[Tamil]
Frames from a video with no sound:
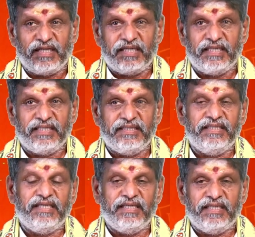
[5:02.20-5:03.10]
வக்ர
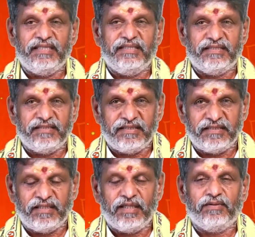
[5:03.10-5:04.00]
கதியிலேயே
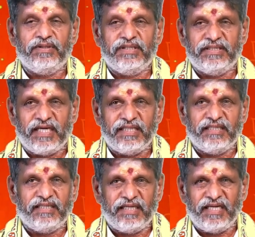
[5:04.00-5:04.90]
இருக்கக்கூடிய
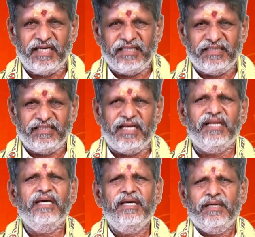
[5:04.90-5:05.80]
ஜாதகர்களாக
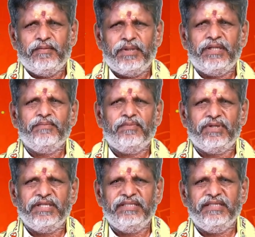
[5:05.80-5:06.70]
இருந்தால் பலம்
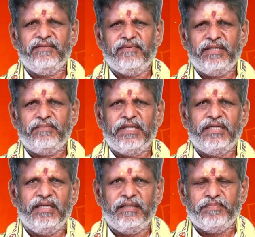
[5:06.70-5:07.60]
குறைந்து
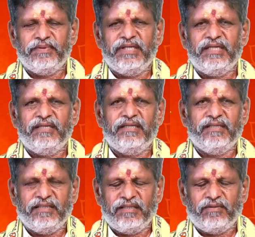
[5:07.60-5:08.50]
வருமான இழப்புகள்
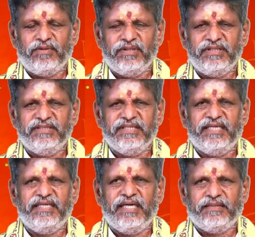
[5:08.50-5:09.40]
உங்களுக்கு
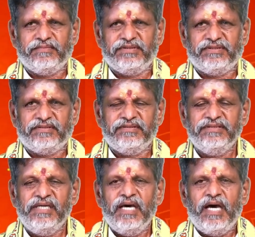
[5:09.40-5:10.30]
சரிய ஆரம்பிச்சிடும்
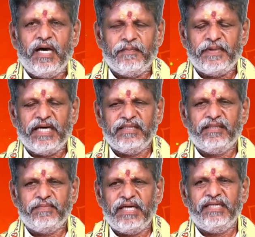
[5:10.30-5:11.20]
அப்போ
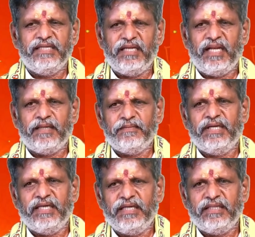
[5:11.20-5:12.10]
அந்த மாதிரி
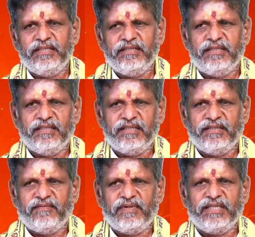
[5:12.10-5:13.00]
இல்லாமல் இந்த
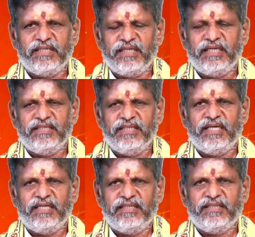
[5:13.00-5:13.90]

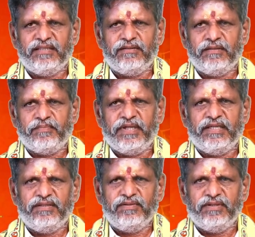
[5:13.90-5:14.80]
வக்ரகதியாக இருக்கிறவங்க
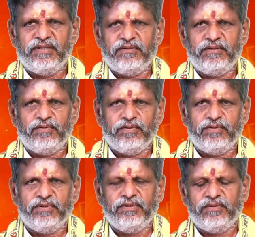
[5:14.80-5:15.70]
பன்னெண்டுக்குரியவன்
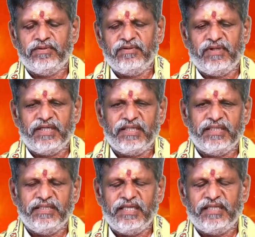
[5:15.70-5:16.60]
குரு வந்து உங்களுக்கு
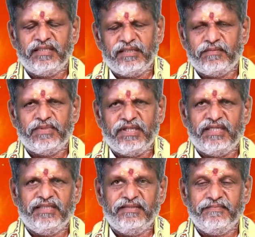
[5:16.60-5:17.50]
வக்ரகதியாக இருக்குது ரொம்ப
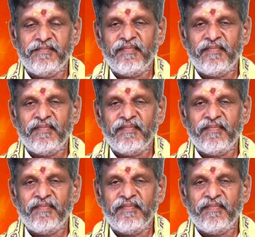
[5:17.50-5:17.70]
நல்லது